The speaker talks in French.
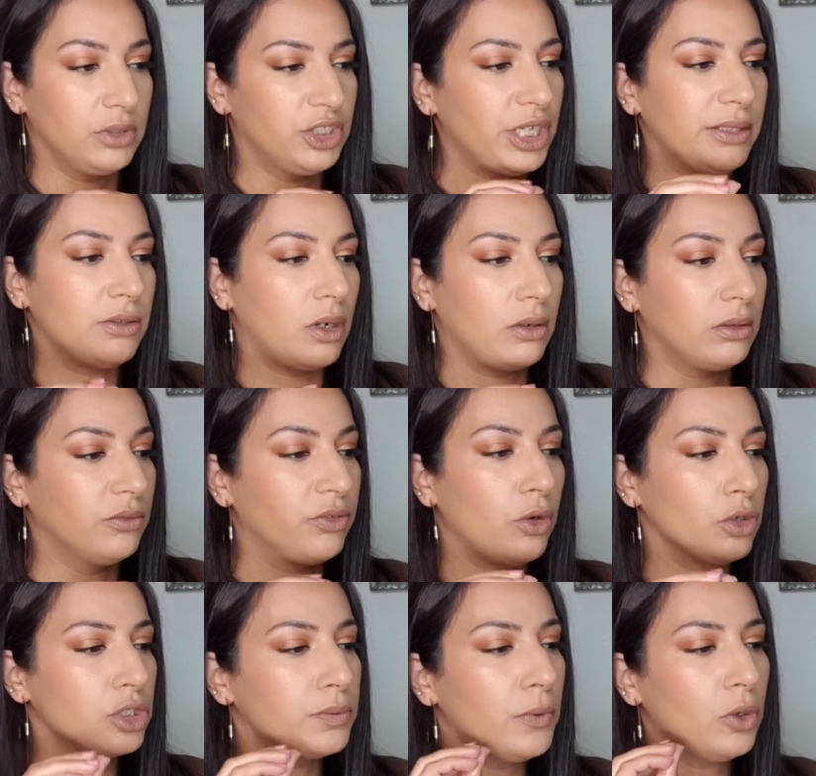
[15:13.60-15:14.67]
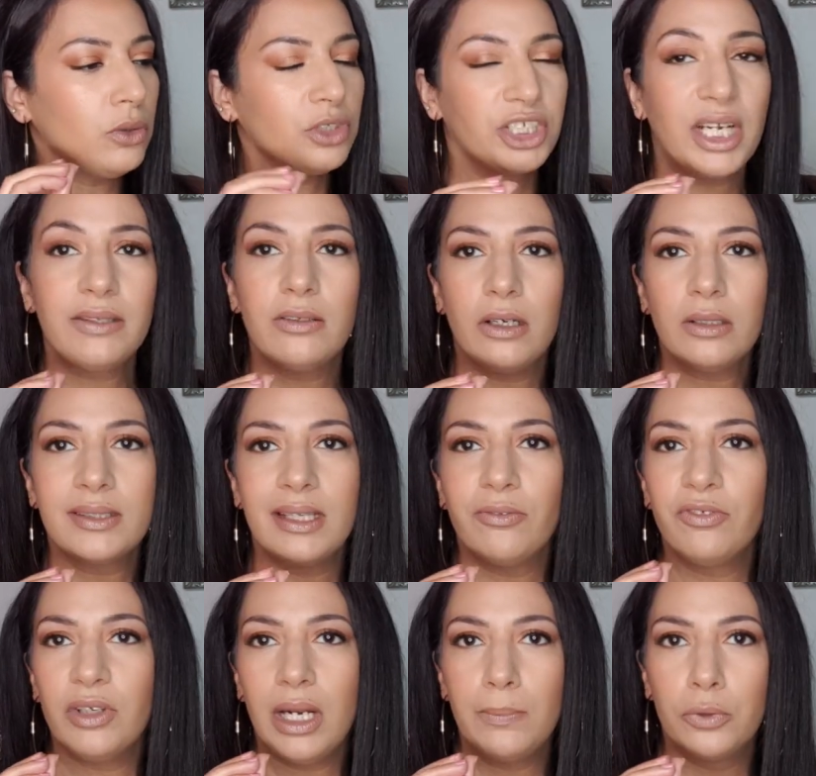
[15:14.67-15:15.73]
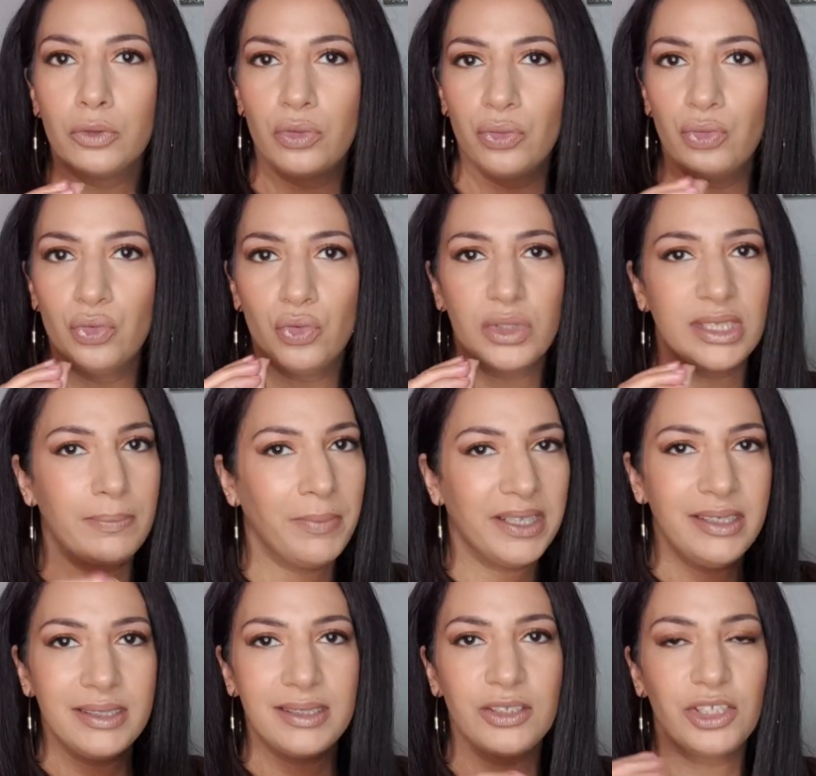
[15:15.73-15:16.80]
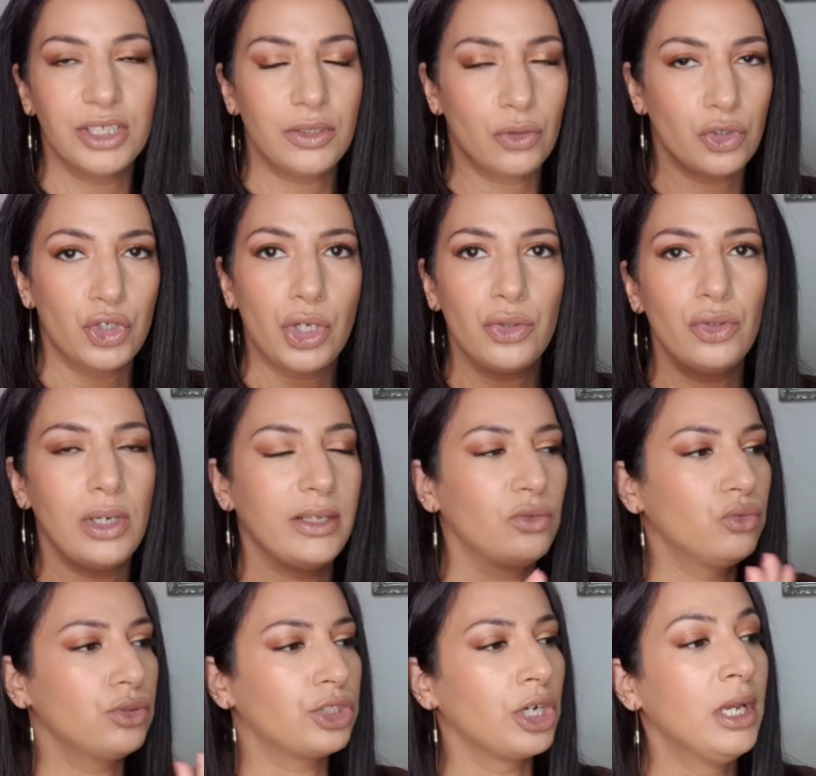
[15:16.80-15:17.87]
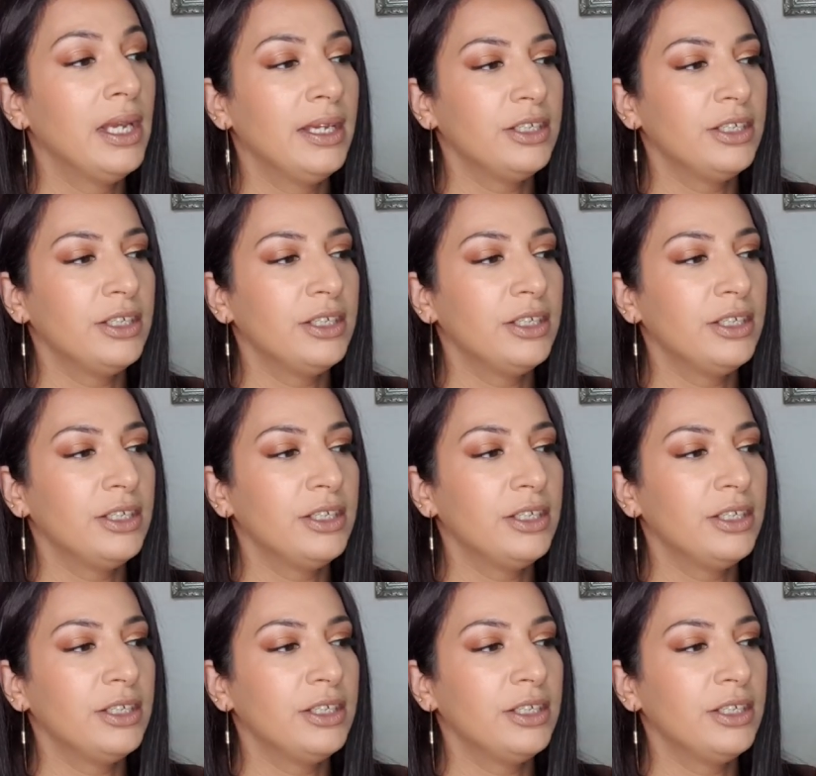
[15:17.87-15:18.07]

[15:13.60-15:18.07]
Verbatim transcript: J'adore. Franchement, j'adore. Ça me fait la peau toute douce. C'est pas desséché quand je sors de la douche.